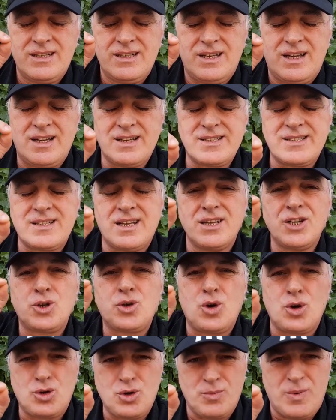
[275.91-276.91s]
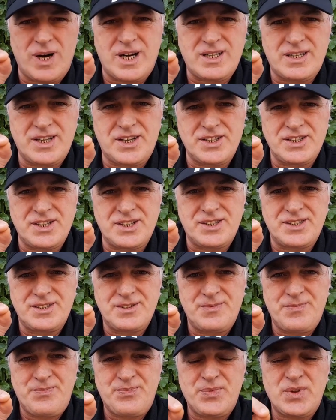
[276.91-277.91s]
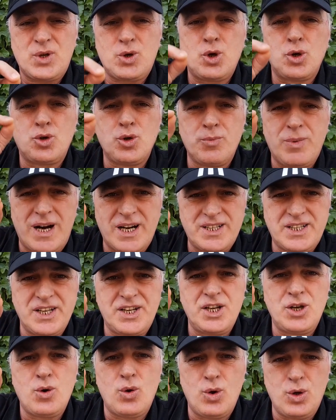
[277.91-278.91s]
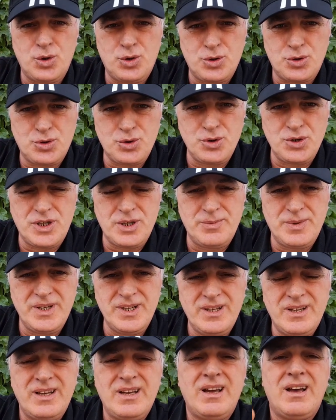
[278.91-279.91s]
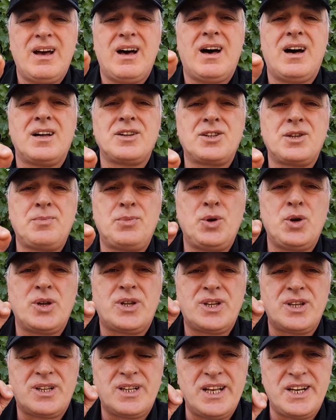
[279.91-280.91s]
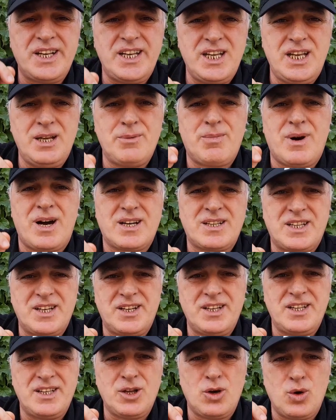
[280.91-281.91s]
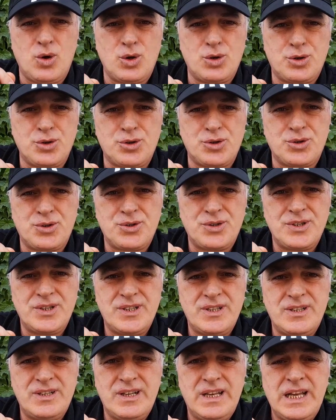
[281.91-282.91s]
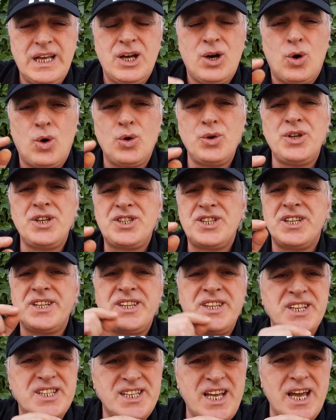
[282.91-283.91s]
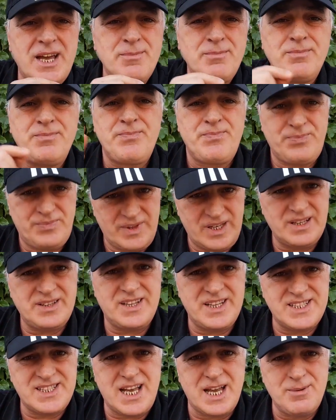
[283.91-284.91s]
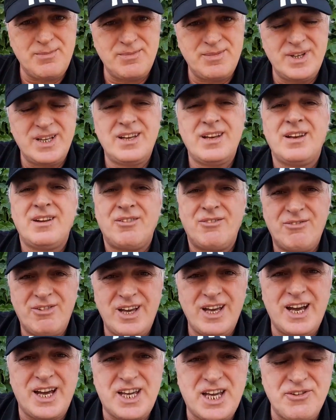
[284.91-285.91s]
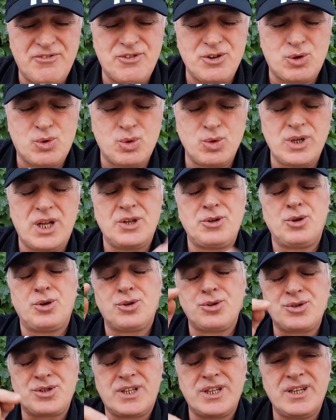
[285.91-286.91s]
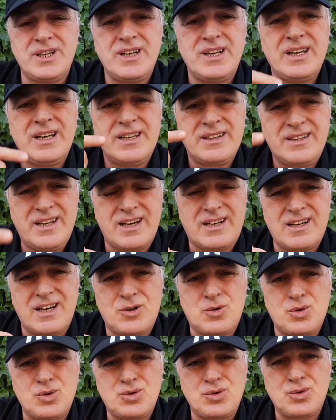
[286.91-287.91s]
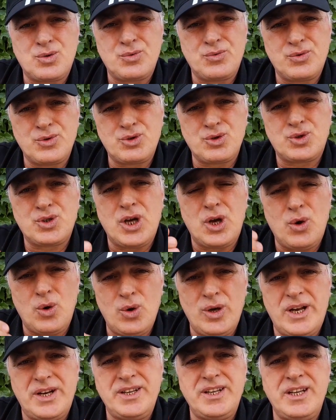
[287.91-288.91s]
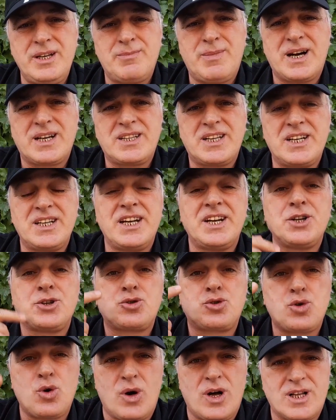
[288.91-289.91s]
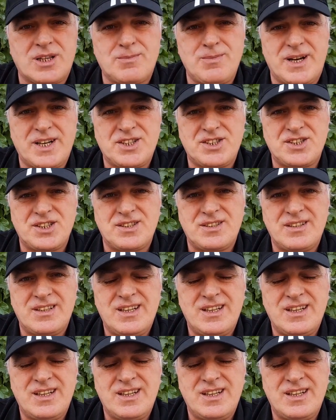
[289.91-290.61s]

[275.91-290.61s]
hastalık kötü bakteridir. Kötü bakteriyi öldürdüğü gibi antibiyotikler iyi bakteriyi de öldürür. Onun için dizayn, dizayn veya kefir kullanıyoruz ki tekrar vücutta ölen iyi bakterileri çoğaltmak için.